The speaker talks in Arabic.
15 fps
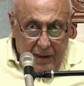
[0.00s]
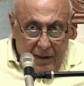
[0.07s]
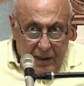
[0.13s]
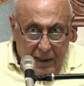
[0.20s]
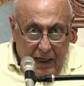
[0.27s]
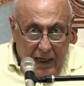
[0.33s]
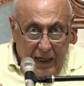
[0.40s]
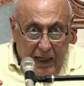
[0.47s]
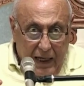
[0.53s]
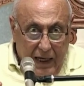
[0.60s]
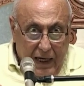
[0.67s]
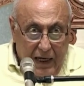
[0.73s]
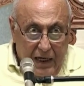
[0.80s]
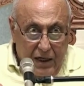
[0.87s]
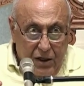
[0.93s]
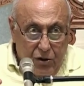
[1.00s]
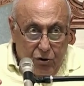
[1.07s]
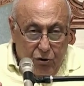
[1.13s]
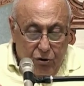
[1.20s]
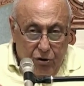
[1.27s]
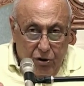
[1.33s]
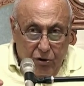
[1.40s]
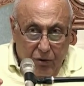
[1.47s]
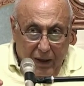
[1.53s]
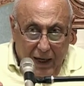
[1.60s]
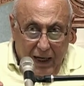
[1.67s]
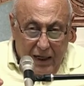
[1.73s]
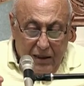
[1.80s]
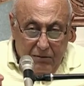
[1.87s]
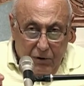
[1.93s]
يعني هخلي كل
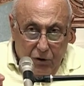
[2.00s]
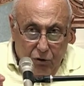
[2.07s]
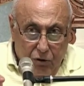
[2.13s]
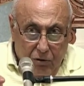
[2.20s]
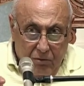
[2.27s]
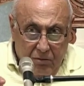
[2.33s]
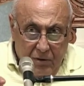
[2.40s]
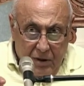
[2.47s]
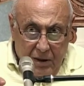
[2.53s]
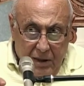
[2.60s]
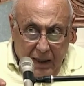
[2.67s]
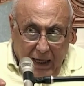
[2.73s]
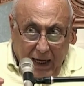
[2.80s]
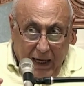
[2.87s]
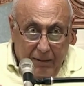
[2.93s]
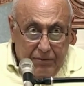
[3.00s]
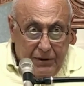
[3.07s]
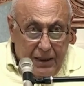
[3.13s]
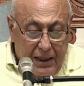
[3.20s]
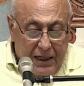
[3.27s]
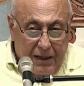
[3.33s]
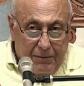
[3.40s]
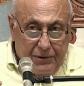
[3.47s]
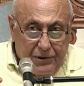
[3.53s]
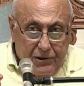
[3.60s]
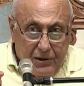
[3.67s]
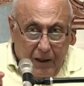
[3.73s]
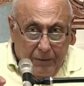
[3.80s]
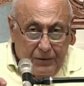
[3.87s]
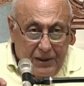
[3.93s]
واحد منهم عبد ليا
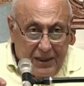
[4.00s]
بالظبط